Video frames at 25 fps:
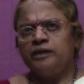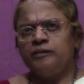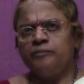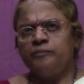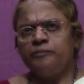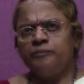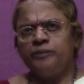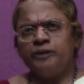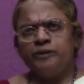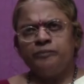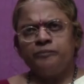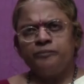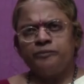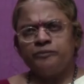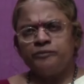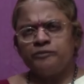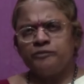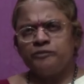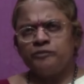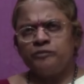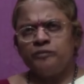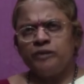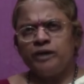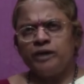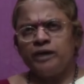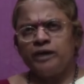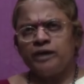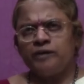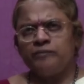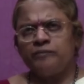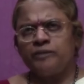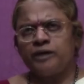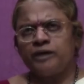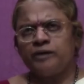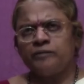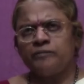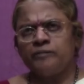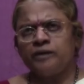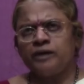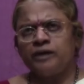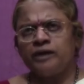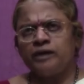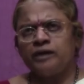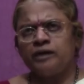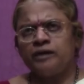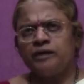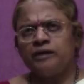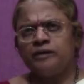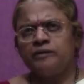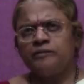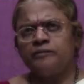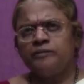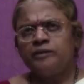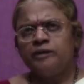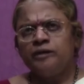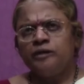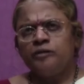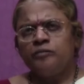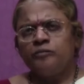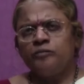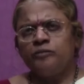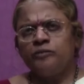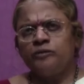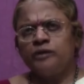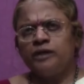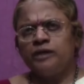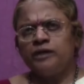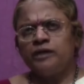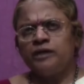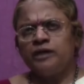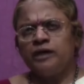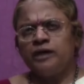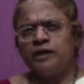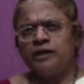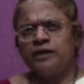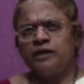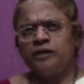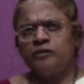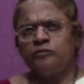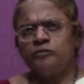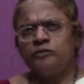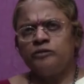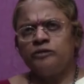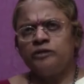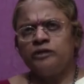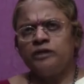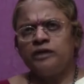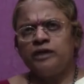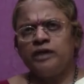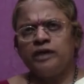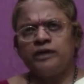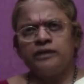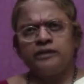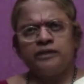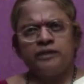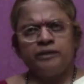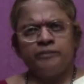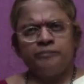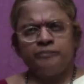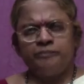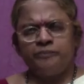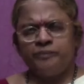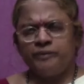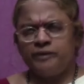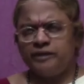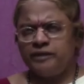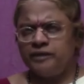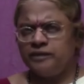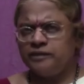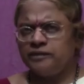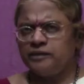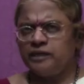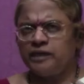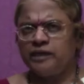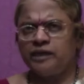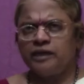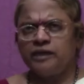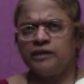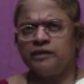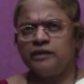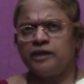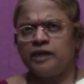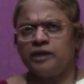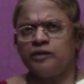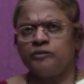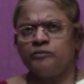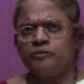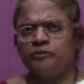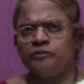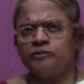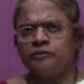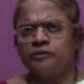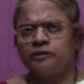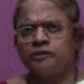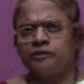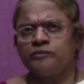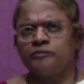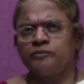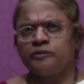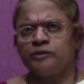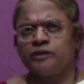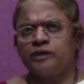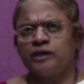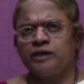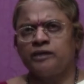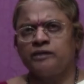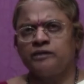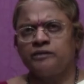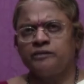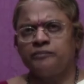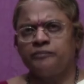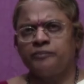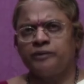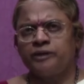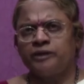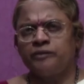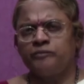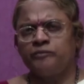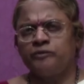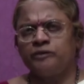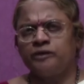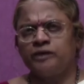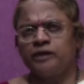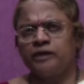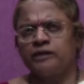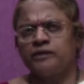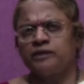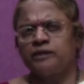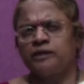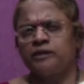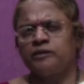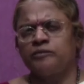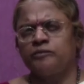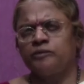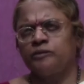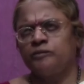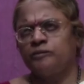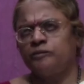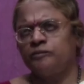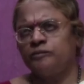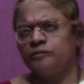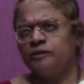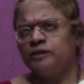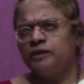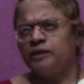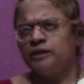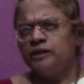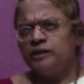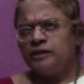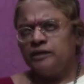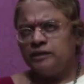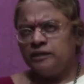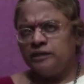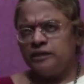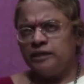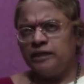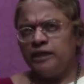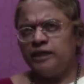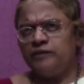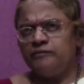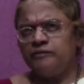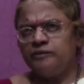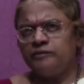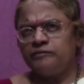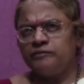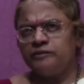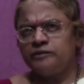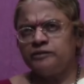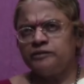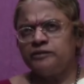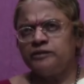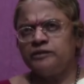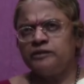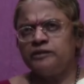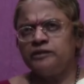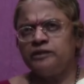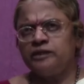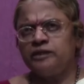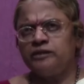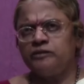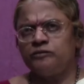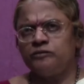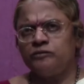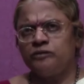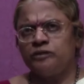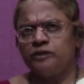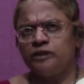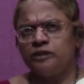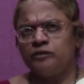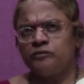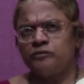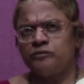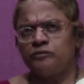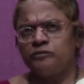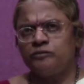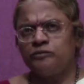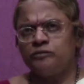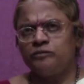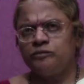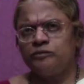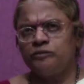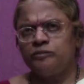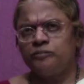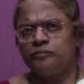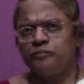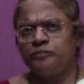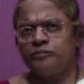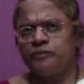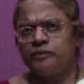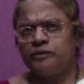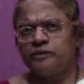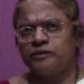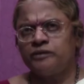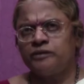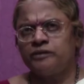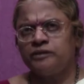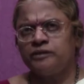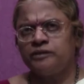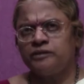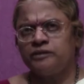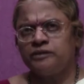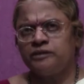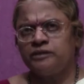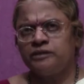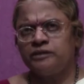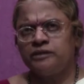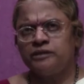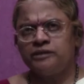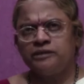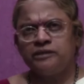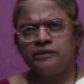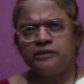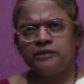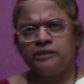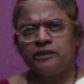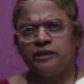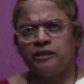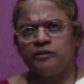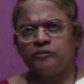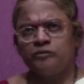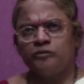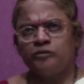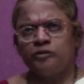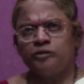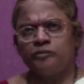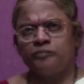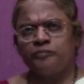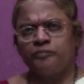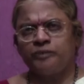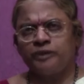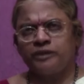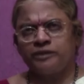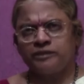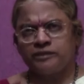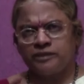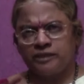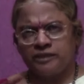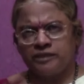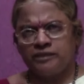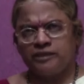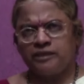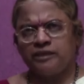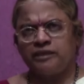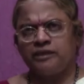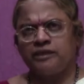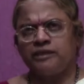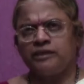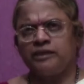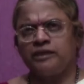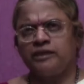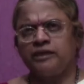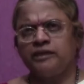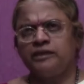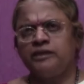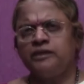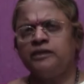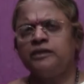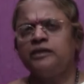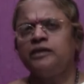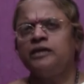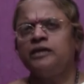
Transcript: எப்படி புற்றுமாக மரமாக புனல் காலை உண்டியாய் எப்படி இருந்தாலும் அனுபவிக்க முடியாது பெற முடியாத அனுபவம் இறைவன் வந்து என்னுடைய குதுகுதுப்பு இன்றி நின்றி என் குறிப்பே செய்த என்னை